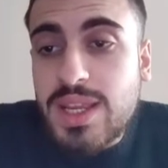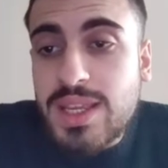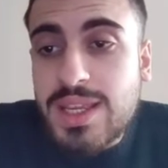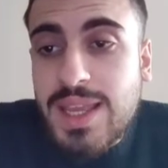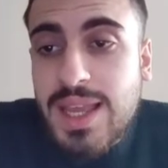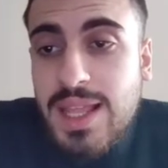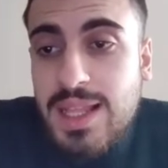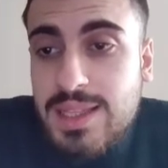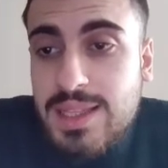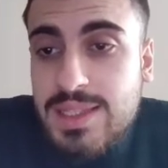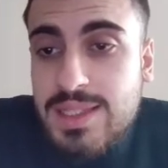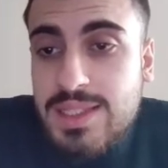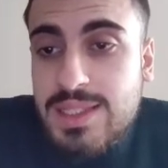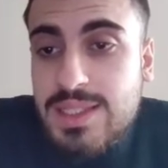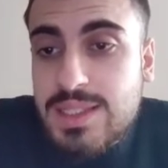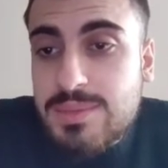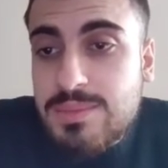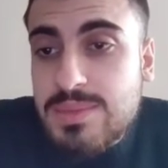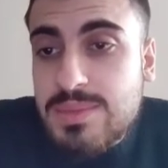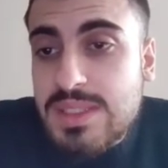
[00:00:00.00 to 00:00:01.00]

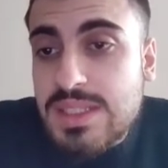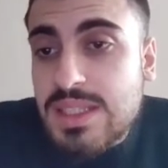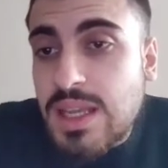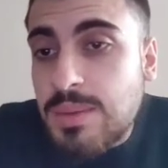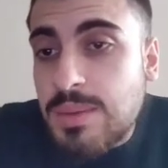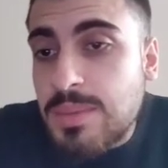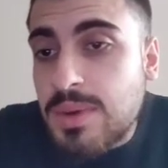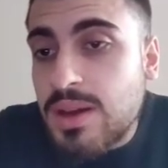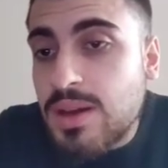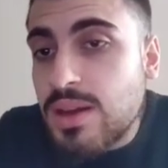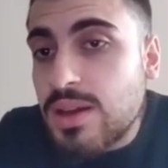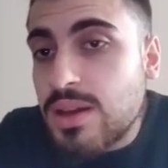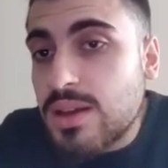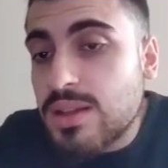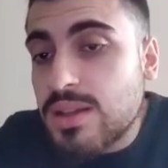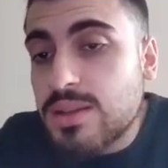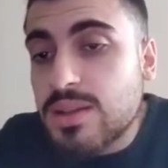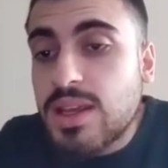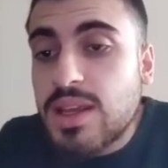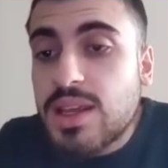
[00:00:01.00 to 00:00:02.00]
geldiğim
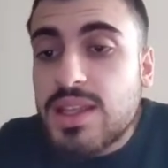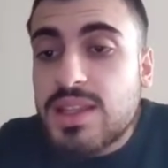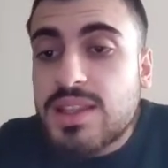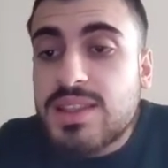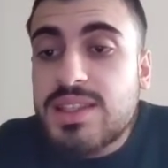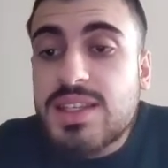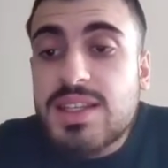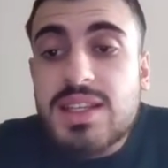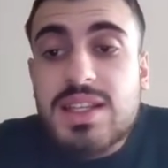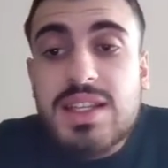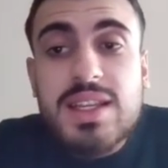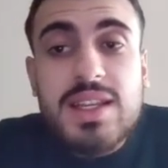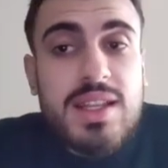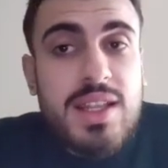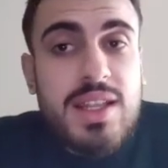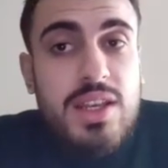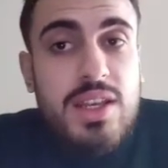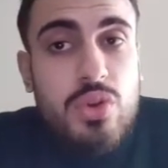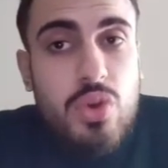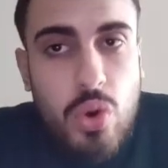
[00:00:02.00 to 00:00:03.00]
zaman
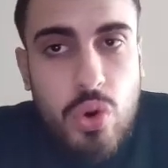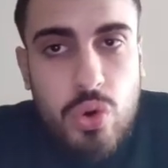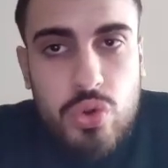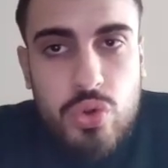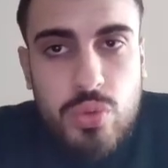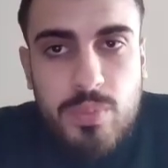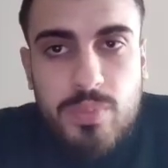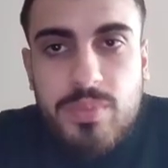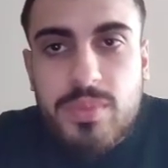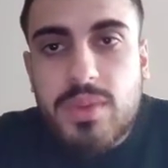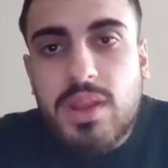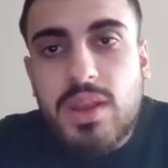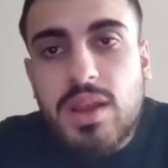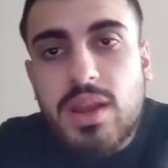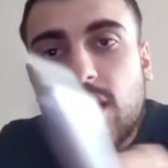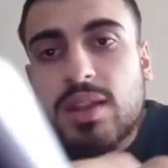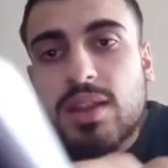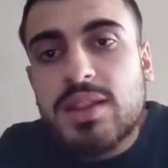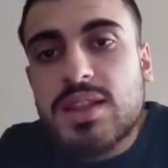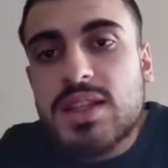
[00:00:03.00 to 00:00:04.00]
diklikleri gördüm.
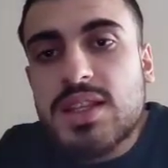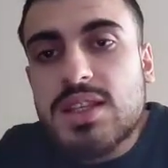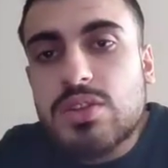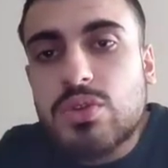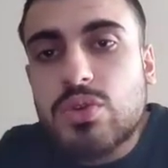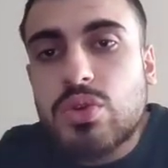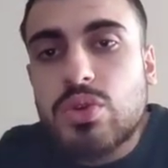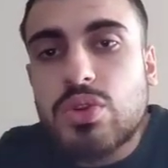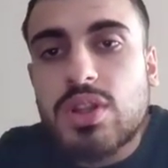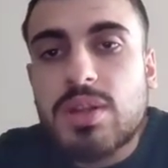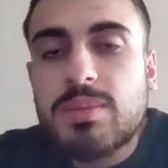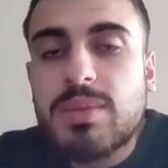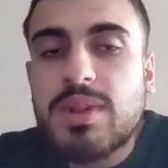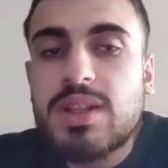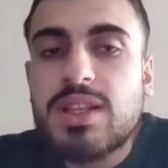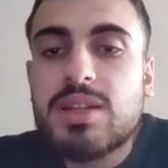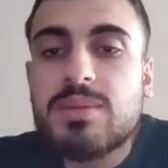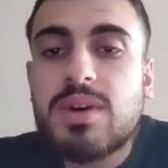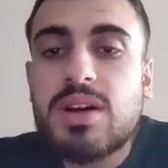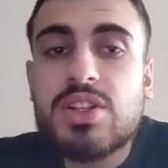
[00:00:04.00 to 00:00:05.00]
Nasıl
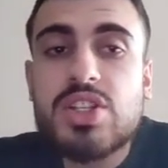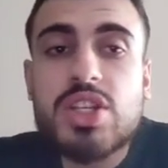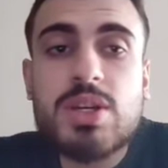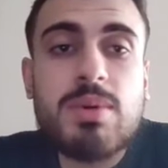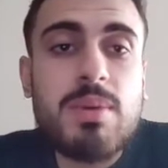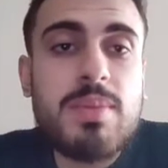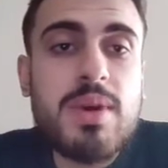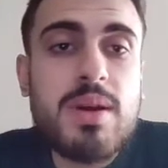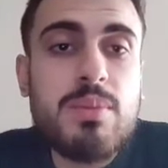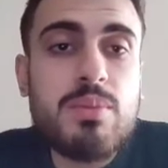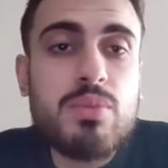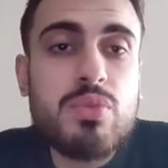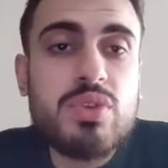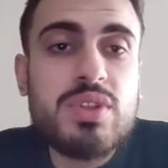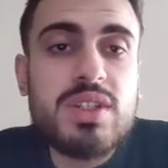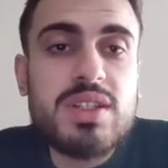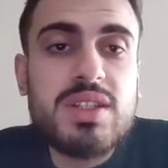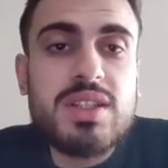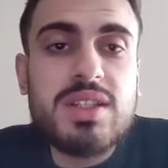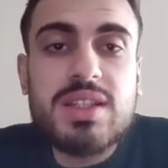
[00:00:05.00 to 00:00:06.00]
kullanmalıyım acaba ben bu
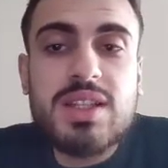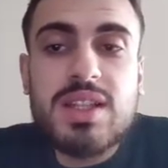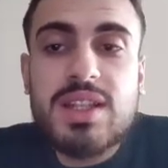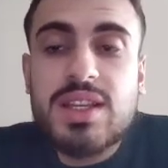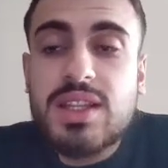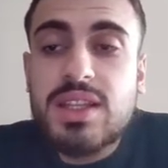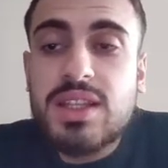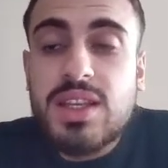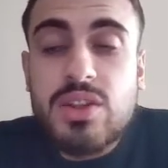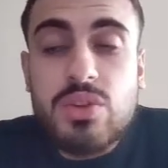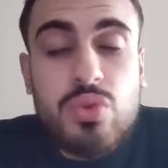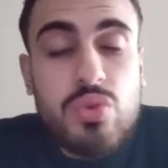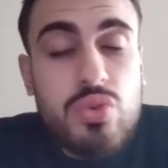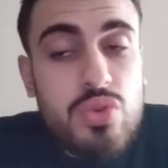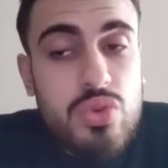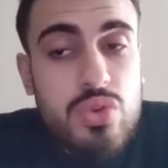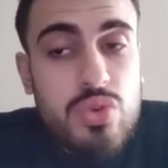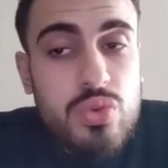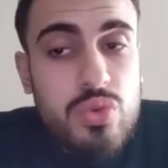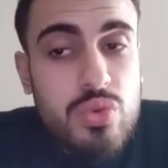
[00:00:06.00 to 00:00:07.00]
diklikleri diye
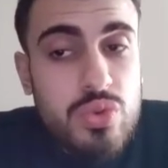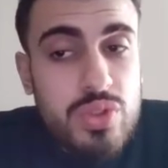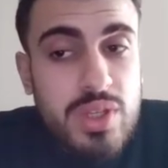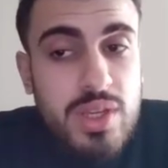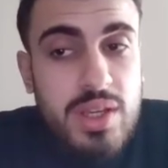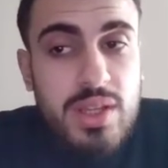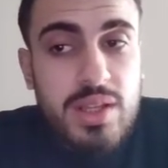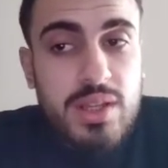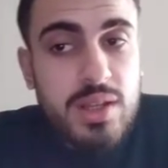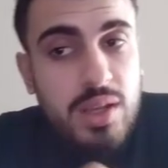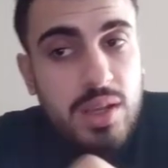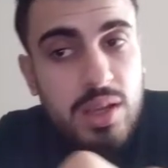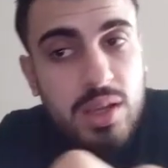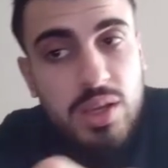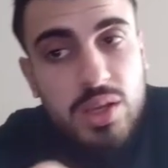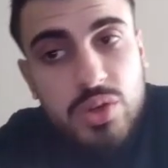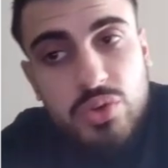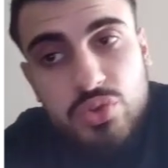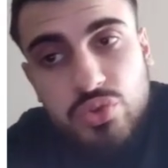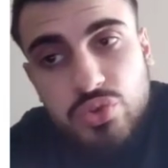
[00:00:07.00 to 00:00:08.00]
düşünürken
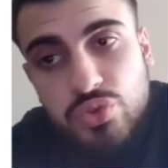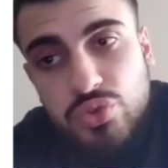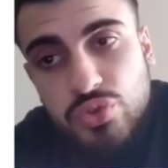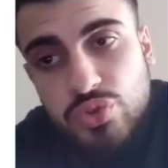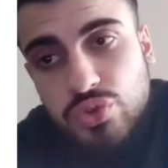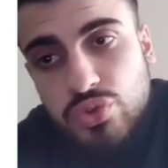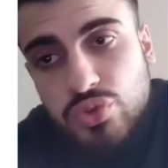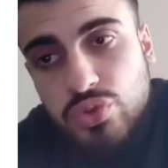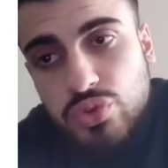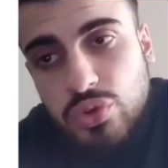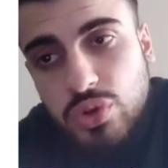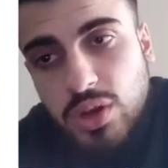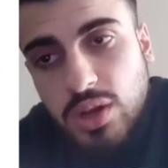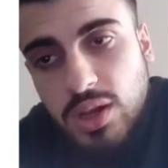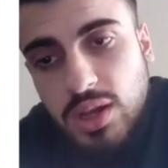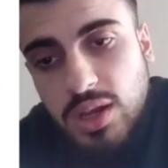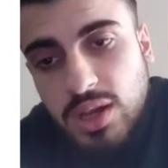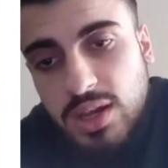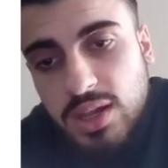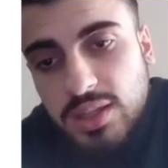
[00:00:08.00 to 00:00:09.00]
şu
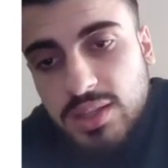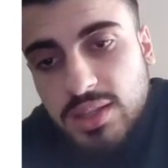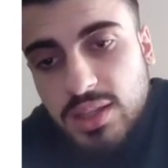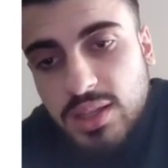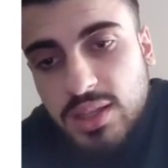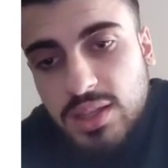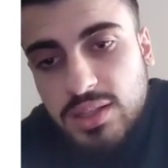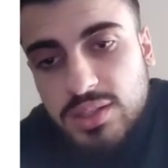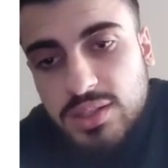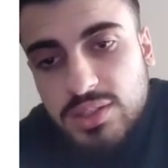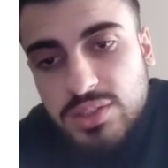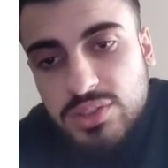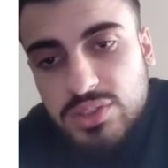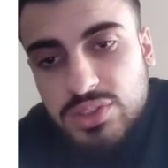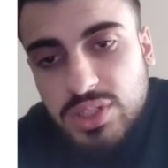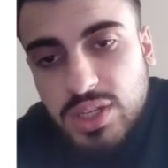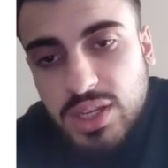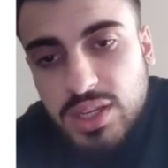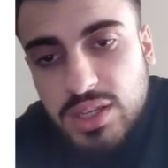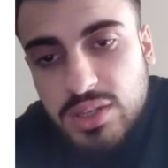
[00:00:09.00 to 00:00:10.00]
A'dan
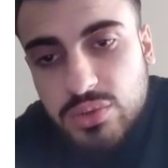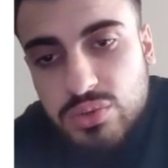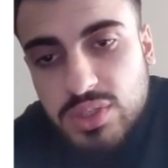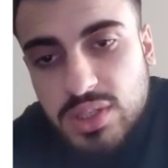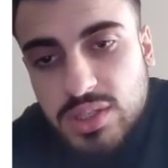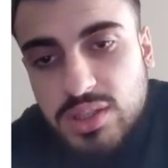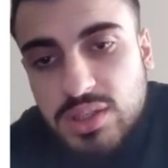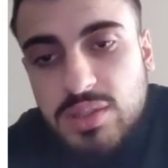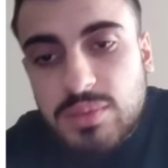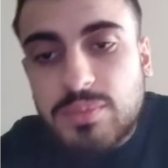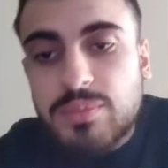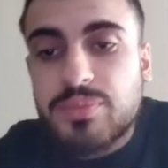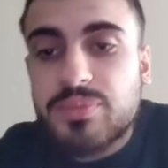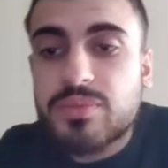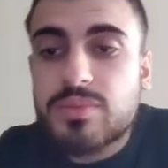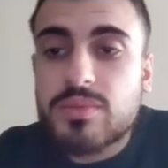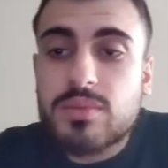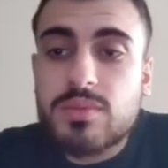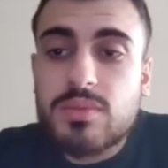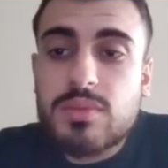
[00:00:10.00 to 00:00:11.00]
C'ye uzattım.
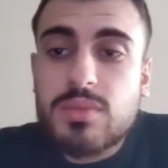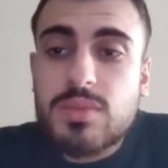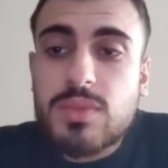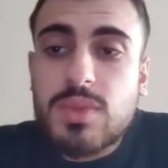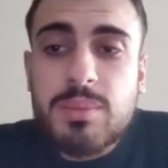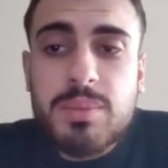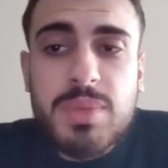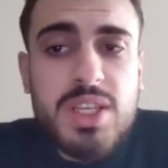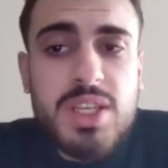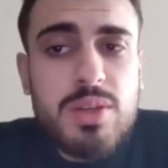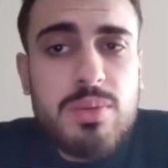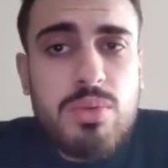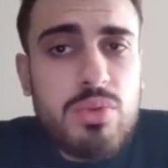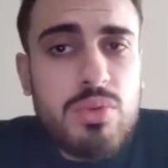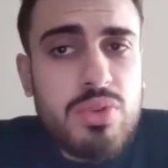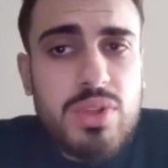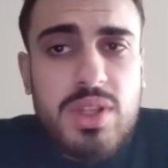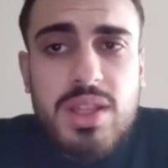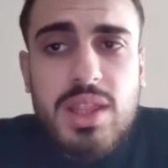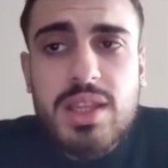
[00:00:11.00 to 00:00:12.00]
Peki
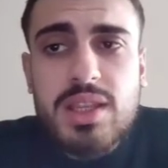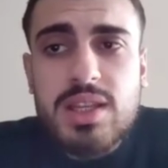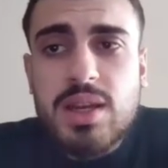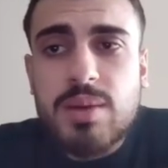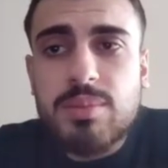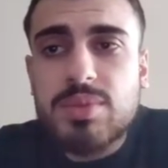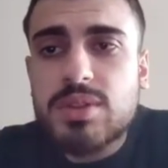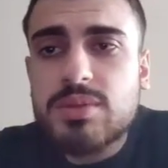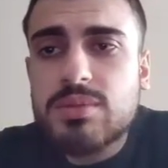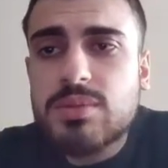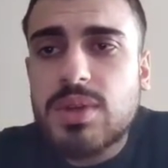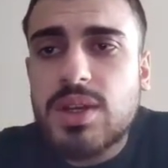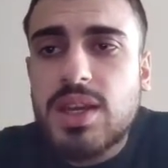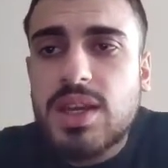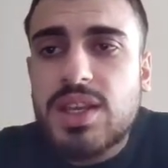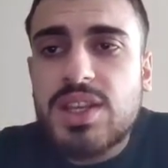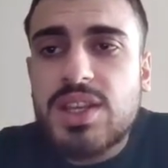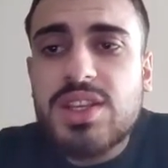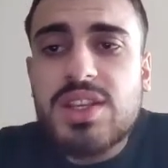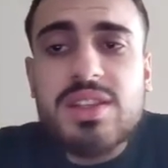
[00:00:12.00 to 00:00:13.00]
bunu neden yaptım?
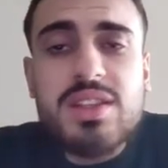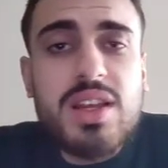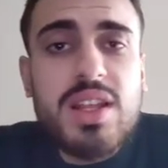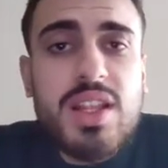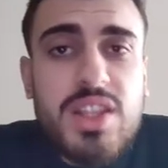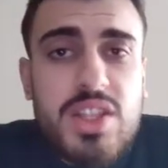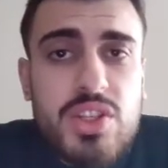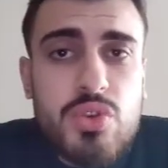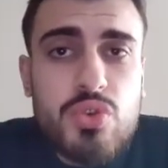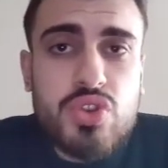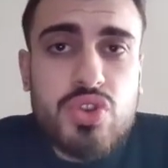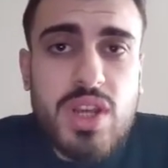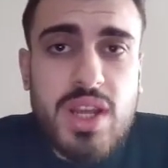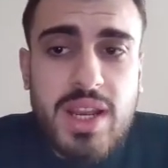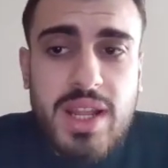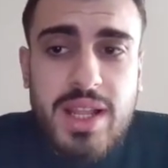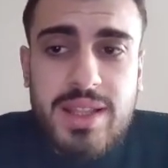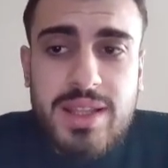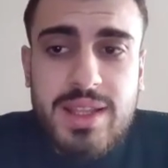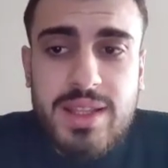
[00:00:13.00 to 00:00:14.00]
İki tane dik üçgen
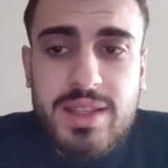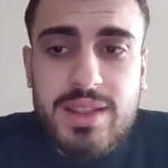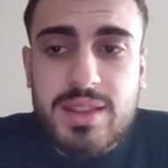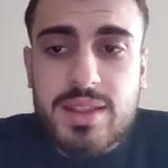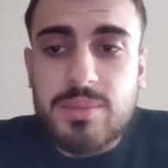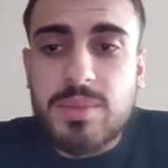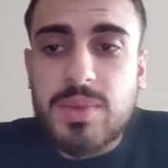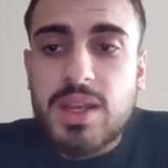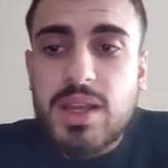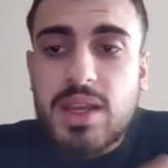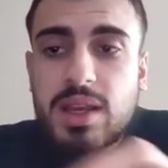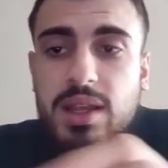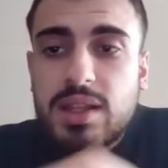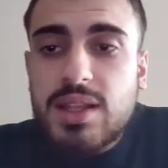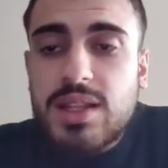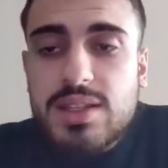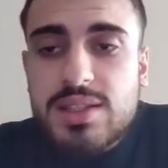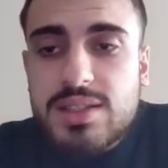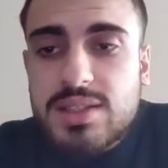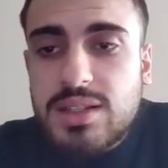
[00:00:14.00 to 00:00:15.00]
elde ettim.
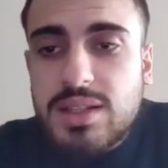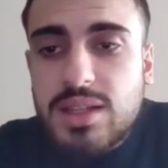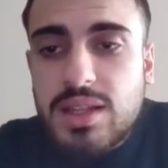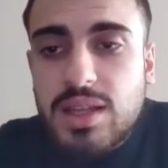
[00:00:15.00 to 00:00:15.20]
Nasıl?